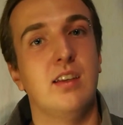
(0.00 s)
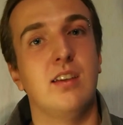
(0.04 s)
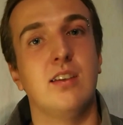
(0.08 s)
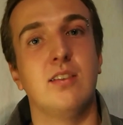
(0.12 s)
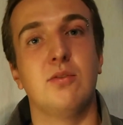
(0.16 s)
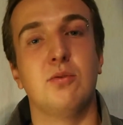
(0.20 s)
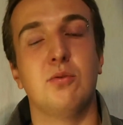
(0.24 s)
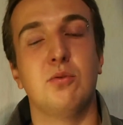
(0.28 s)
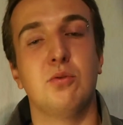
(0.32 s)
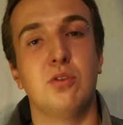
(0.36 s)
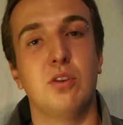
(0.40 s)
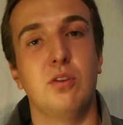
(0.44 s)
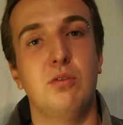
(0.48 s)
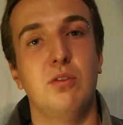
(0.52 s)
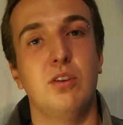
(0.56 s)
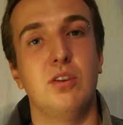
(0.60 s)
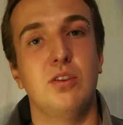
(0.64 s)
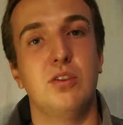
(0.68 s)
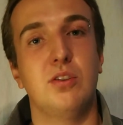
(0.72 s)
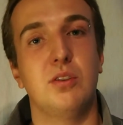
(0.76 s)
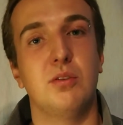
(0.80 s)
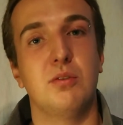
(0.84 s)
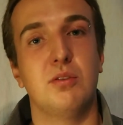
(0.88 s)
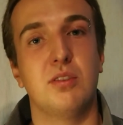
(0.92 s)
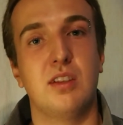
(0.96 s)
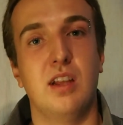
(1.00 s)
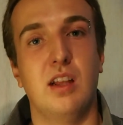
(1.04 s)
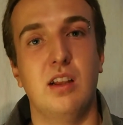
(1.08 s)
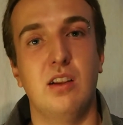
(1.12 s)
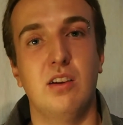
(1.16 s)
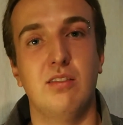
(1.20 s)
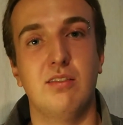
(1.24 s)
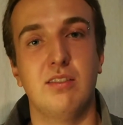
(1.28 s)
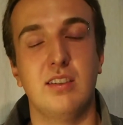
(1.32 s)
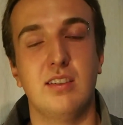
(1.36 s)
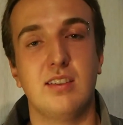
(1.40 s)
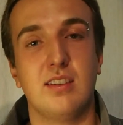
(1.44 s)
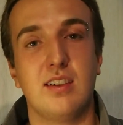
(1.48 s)
z dużą ilością
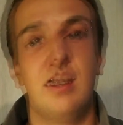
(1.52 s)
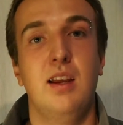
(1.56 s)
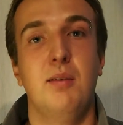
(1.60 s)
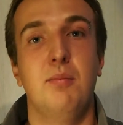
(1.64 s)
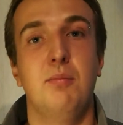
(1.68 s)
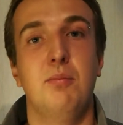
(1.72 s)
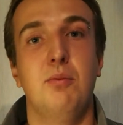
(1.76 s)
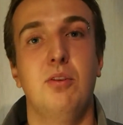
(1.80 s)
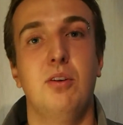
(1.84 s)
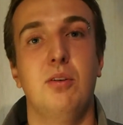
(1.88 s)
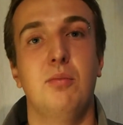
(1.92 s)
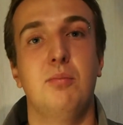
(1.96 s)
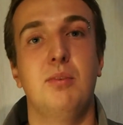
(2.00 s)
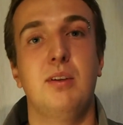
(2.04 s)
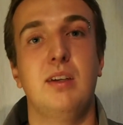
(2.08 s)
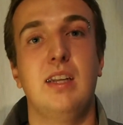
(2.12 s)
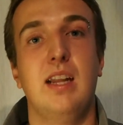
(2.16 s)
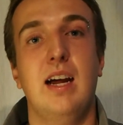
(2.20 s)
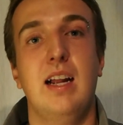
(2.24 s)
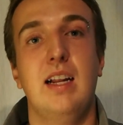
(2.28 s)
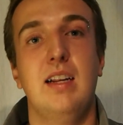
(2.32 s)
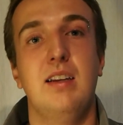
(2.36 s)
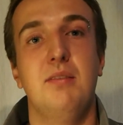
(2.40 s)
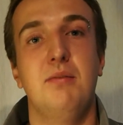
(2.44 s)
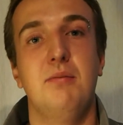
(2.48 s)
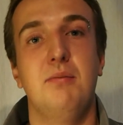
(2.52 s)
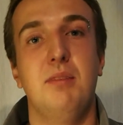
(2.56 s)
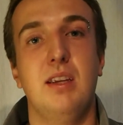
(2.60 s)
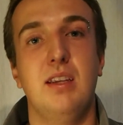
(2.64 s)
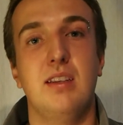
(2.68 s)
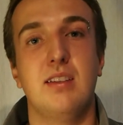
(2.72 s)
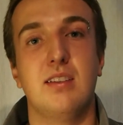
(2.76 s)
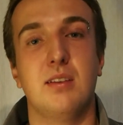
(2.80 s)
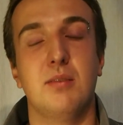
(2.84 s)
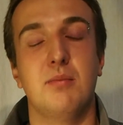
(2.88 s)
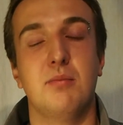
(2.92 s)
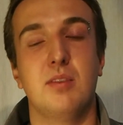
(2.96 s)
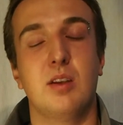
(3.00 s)
stanowisk, byłoby idealnym
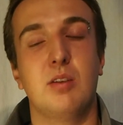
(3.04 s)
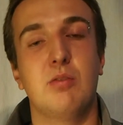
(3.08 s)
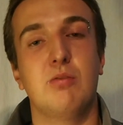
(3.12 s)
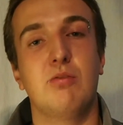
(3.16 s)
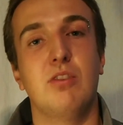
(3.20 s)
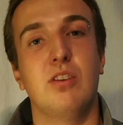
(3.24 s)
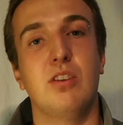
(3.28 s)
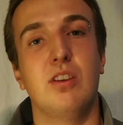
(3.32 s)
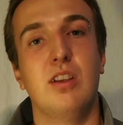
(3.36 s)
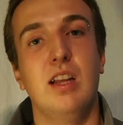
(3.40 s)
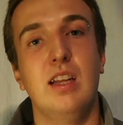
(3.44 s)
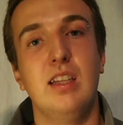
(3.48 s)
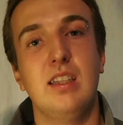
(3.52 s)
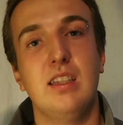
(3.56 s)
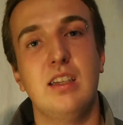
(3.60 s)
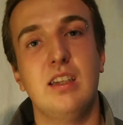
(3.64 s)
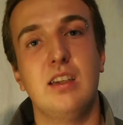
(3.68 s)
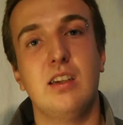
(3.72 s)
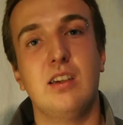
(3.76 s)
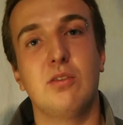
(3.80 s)
miejscem zarówno dla tych,